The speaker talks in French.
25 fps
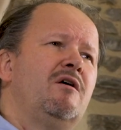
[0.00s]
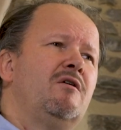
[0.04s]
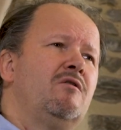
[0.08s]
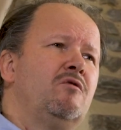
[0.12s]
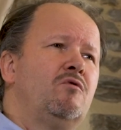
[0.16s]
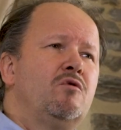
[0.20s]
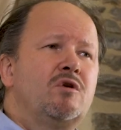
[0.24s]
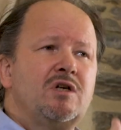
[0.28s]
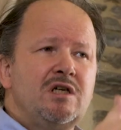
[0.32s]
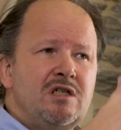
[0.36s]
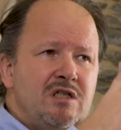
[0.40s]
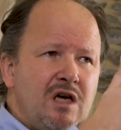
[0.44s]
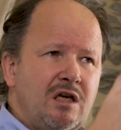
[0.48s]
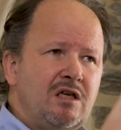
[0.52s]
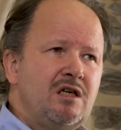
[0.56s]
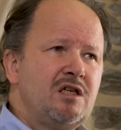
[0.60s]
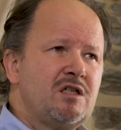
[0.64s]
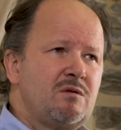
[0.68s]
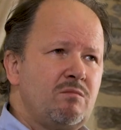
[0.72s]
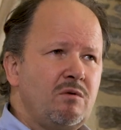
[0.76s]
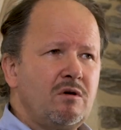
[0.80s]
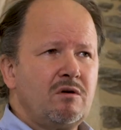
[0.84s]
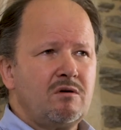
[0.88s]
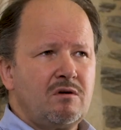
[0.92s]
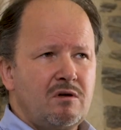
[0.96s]
du
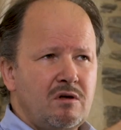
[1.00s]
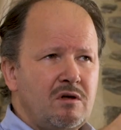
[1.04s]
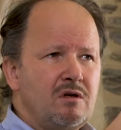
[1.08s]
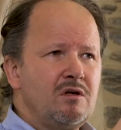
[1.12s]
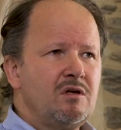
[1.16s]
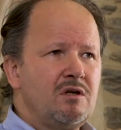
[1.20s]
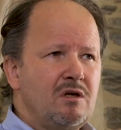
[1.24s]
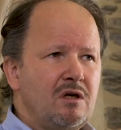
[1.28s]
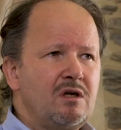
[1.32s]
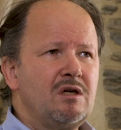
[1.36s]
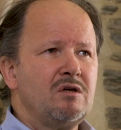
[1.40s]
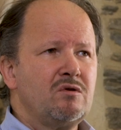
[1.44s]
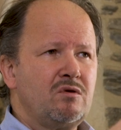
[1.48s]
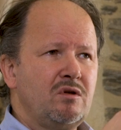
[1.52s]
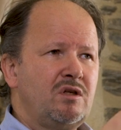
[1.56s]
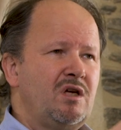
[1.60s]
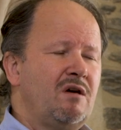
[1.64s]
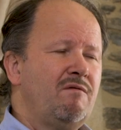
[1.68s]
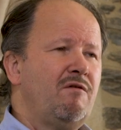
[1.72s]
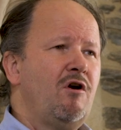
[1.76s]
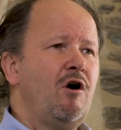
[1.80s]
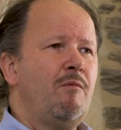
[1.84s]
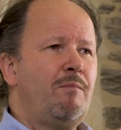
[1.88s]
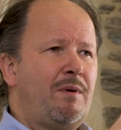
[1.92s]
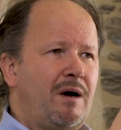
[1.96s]
christianisme qui, se
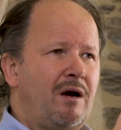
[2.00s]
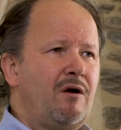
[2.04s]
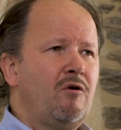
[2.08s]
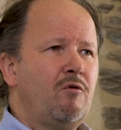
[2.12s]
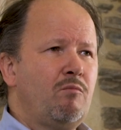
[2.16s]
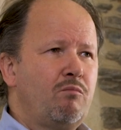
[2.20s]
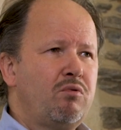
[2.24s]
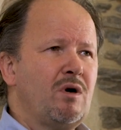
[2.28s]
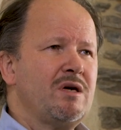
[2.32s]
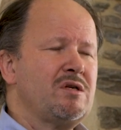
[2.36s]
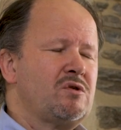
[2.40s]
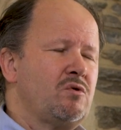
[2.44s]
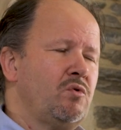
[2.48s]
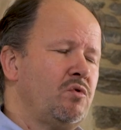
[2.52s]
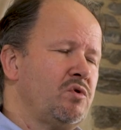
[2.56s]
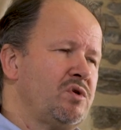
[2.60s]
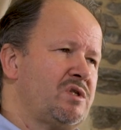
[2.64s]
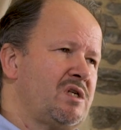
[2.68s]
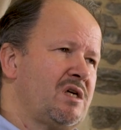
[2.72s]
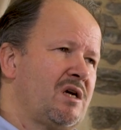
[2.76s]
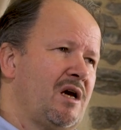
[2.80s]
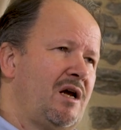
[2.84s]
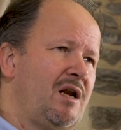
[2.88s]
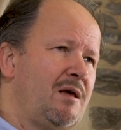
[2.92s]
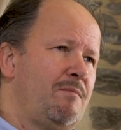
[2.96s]
développe. Hein. Le poisson, on
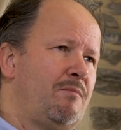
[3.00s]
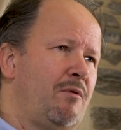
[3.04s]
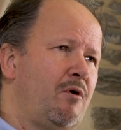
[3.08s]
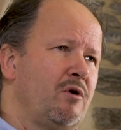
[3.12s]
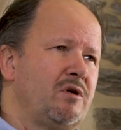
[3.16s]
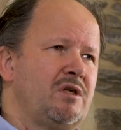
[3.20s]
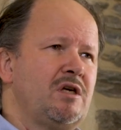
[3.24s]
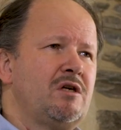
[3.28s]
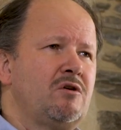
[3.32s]
sait qu'à l'époque,